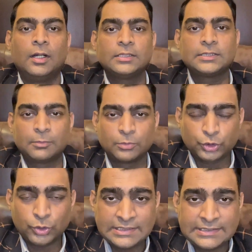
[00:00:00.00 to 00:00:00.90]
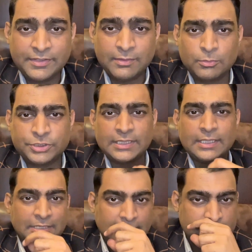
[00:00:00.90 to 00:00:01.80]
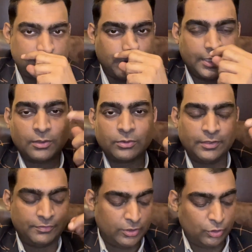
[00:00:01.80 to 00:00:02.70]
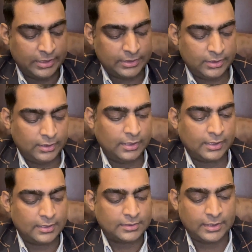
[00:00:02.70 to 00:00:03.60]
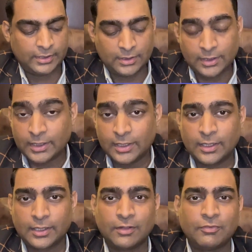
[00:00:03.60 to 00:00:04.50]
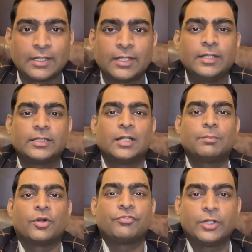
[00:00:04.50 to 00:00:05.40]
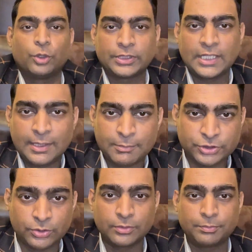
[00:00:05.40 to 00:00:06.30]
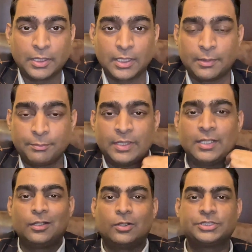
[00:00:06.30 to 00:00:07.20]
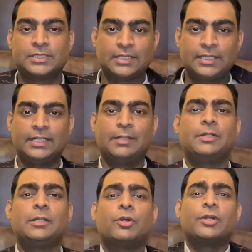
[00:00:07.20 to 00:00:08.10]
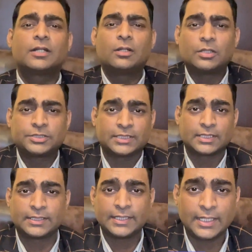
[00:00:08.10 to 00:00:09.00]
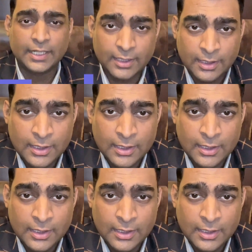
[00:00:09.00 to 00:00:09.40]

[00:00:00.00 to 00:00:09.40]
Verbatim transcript: असल दोस्तों आज की वीडियो में मुझे ना मेरी एक स्टूडेंट है उन्होंने वीडियो भेजी है कि सर ये देखें क्या वाकई इतना प्रॉफिट होता है अमेजोन पे अगर हम पीएल लॉन्च करते हैं या अपनी प्रोडक्ट लॉन्च करते हैं